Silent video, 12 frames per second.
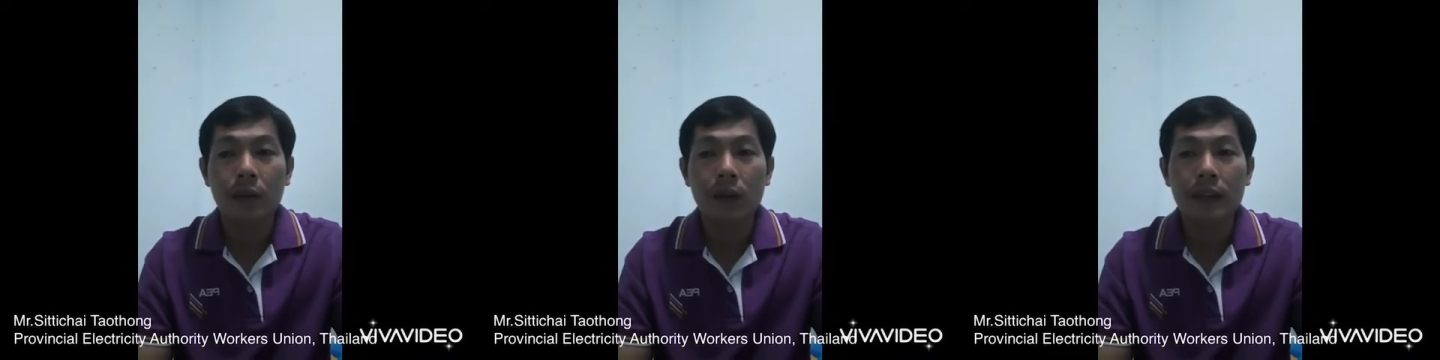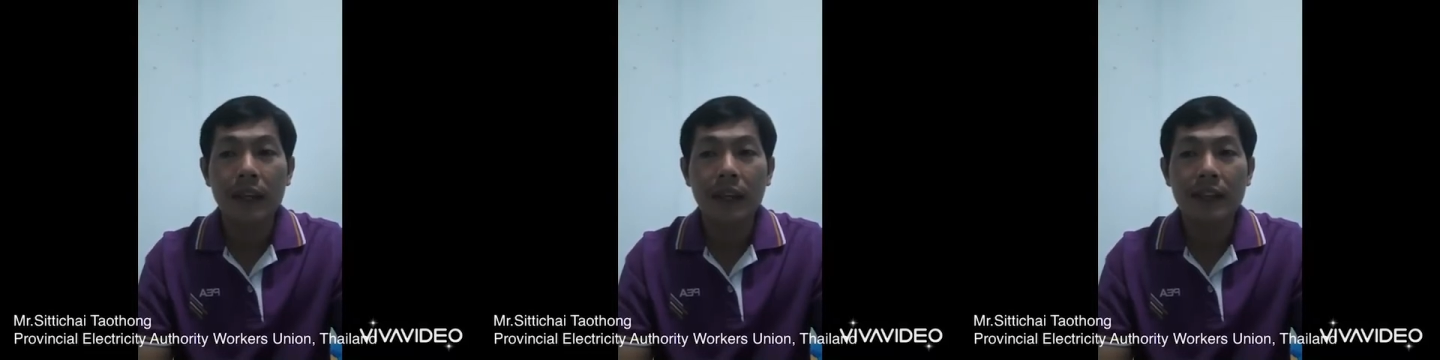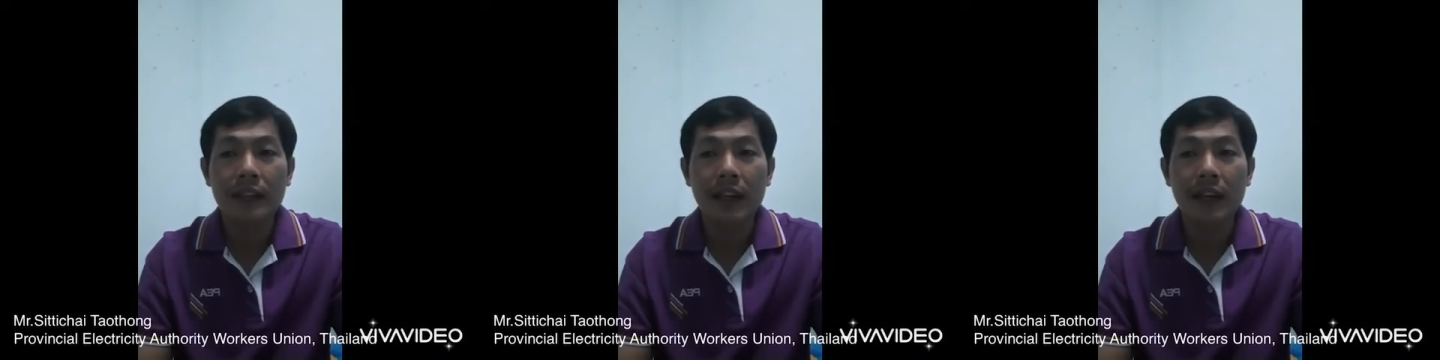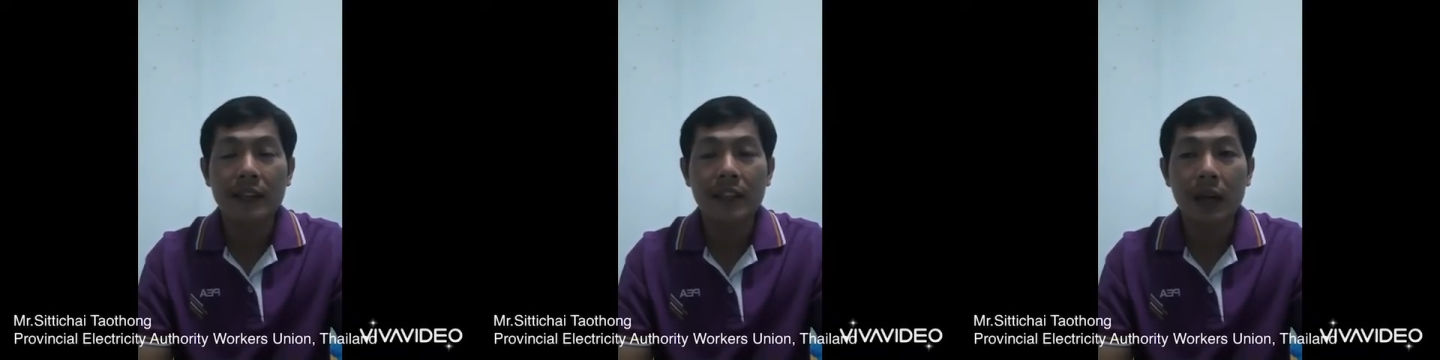ตัวแทน
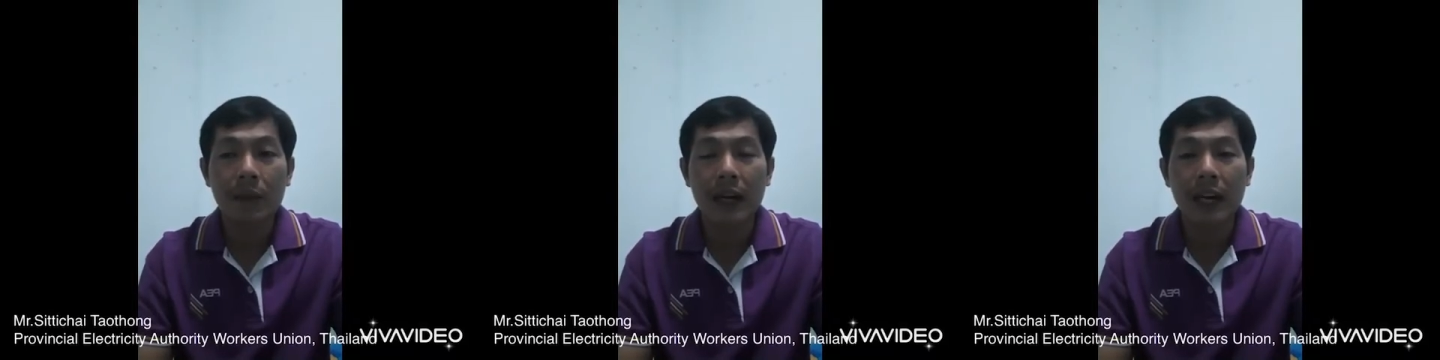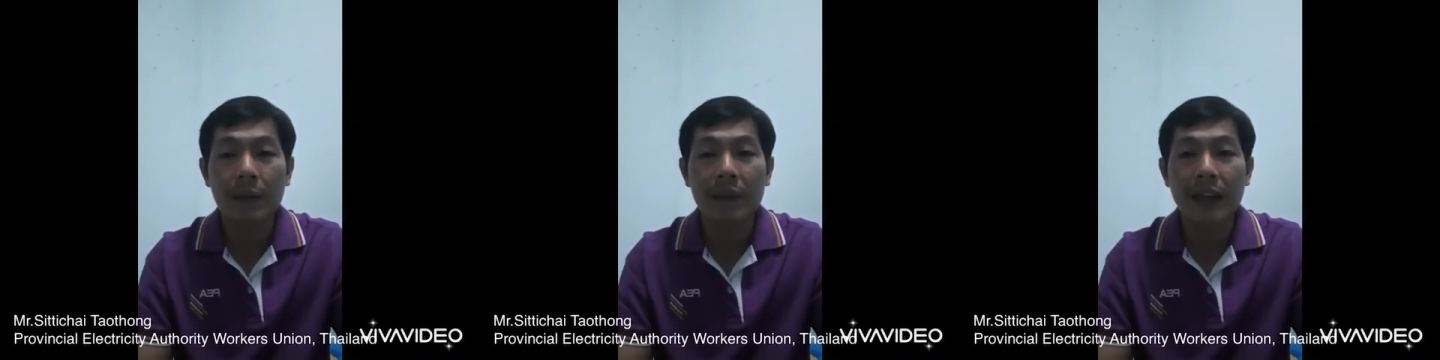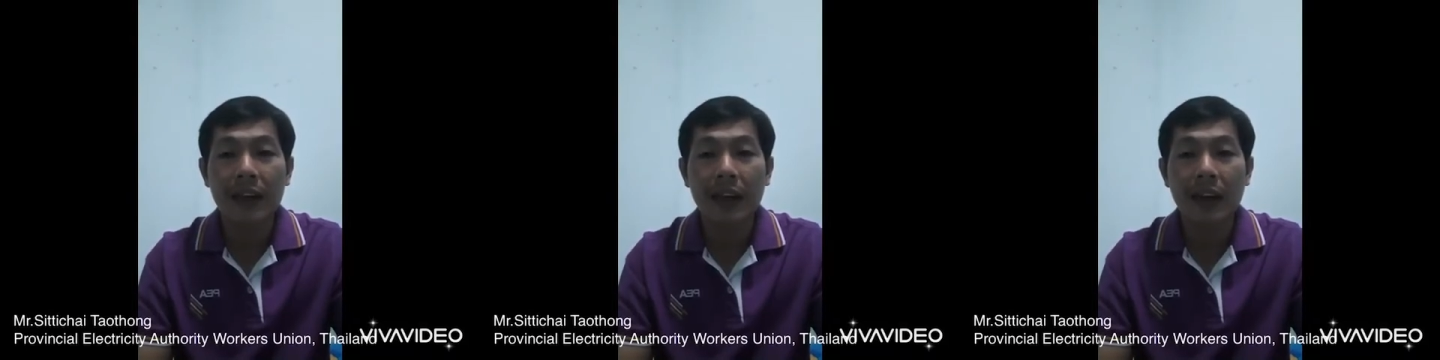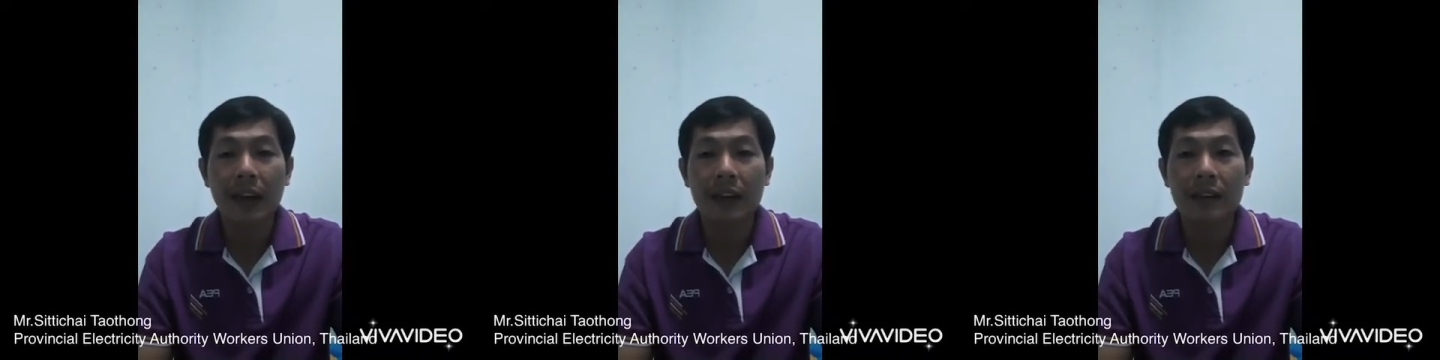จากสาภาพแรง
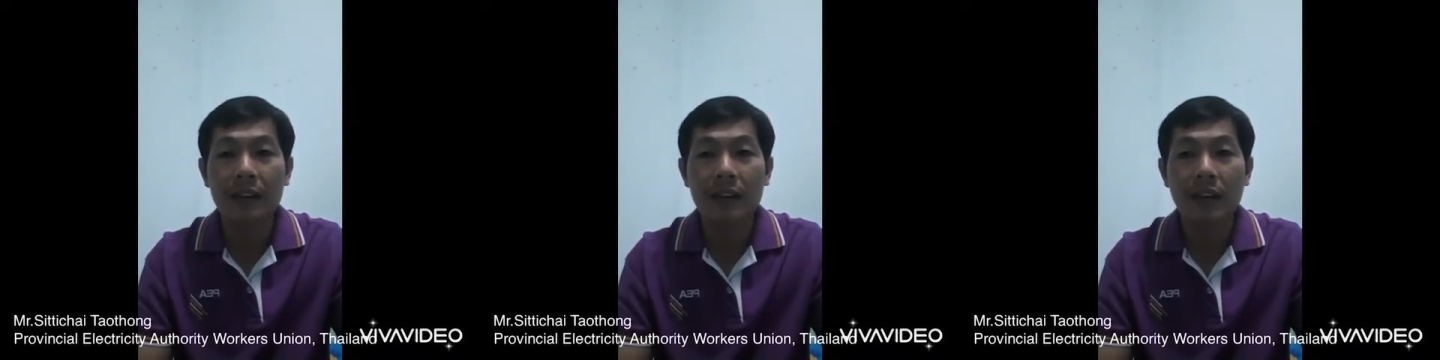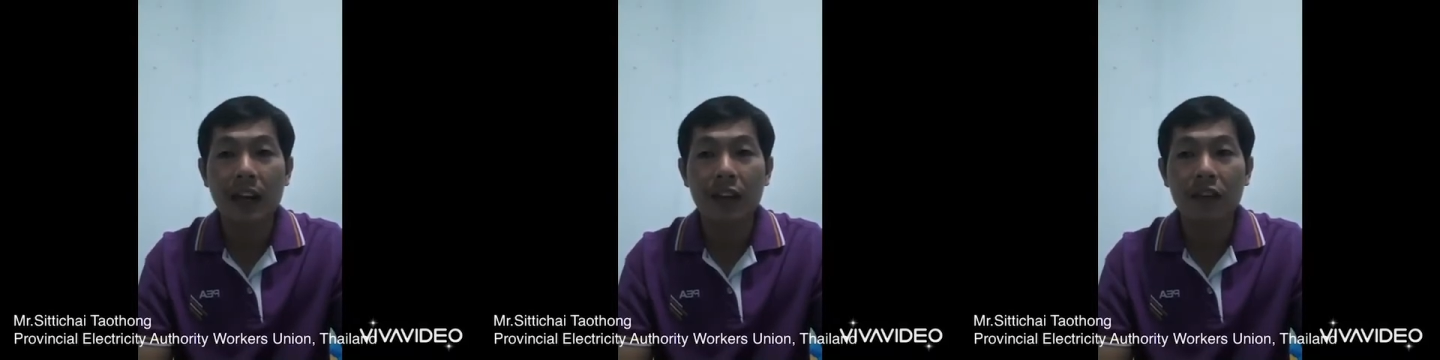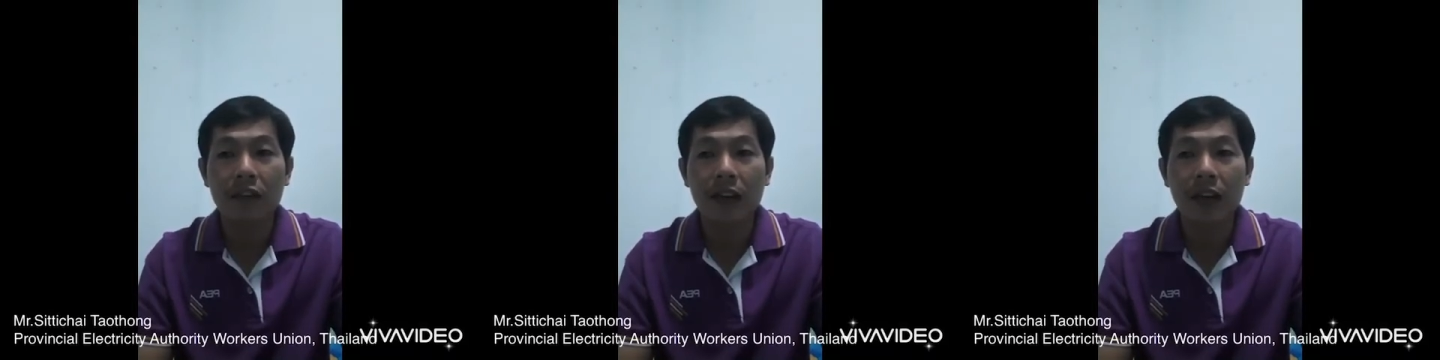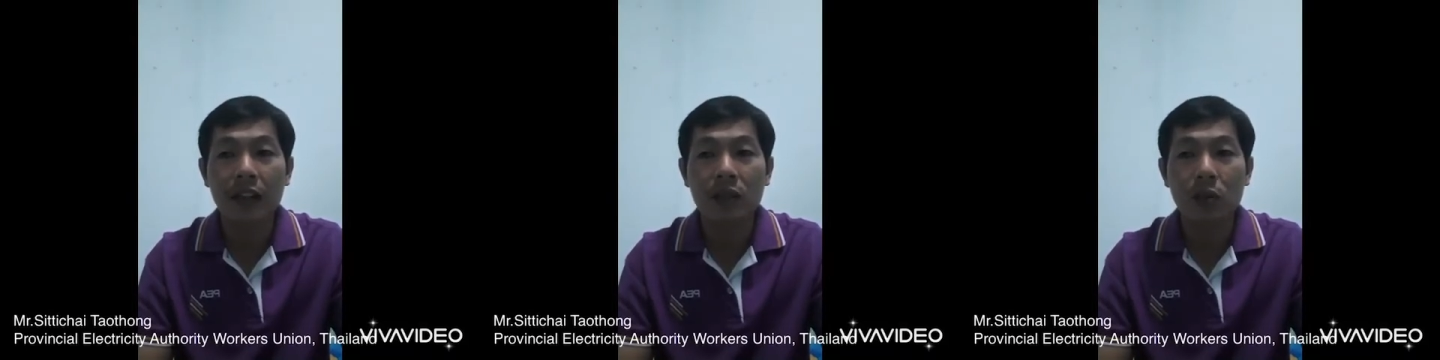งาน การไฟ
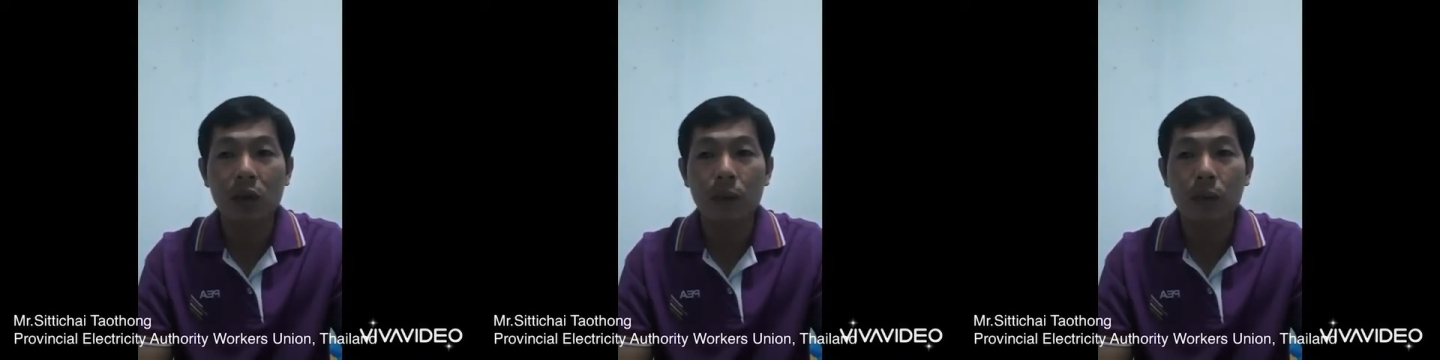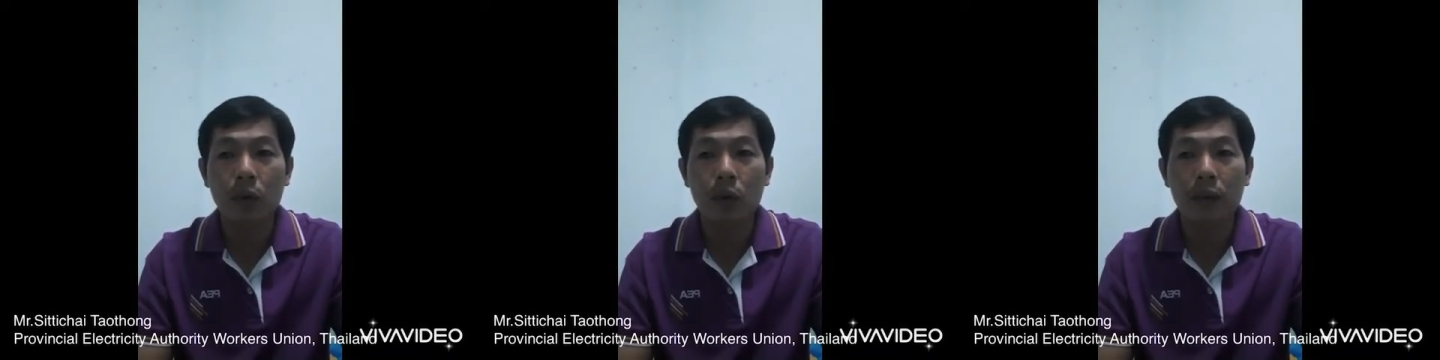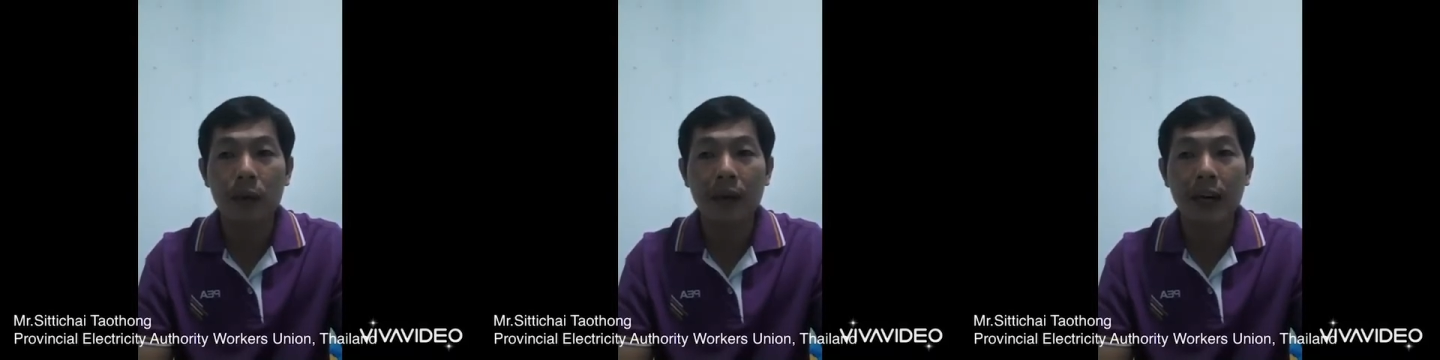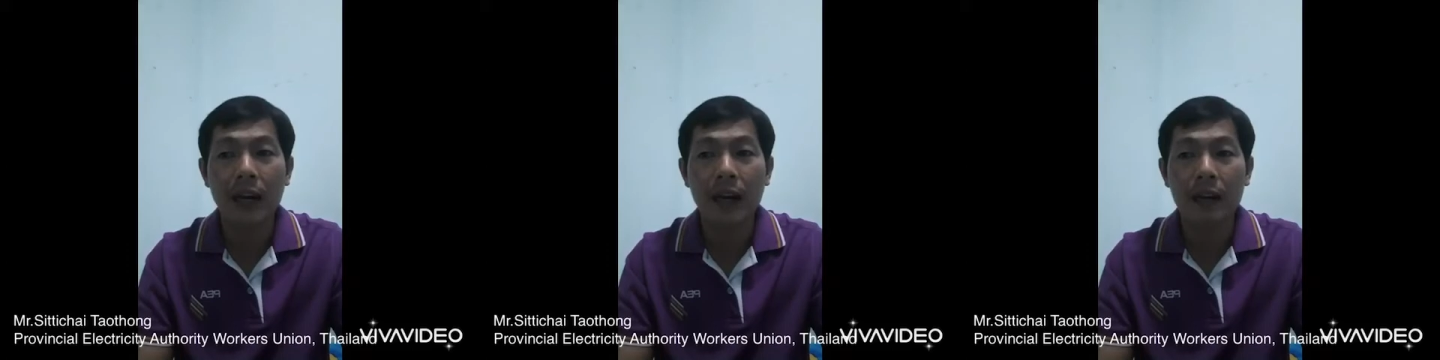ฟ้าส่วนภูมิ
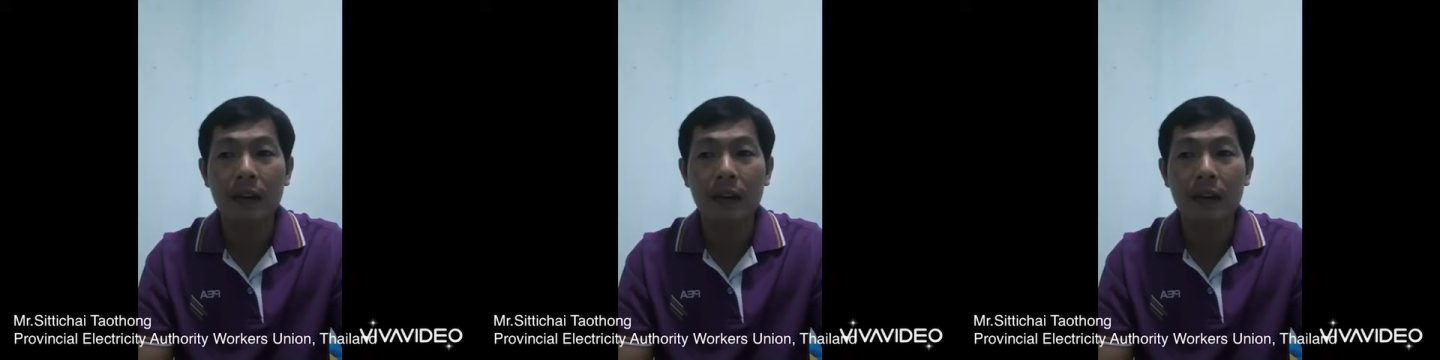ภาค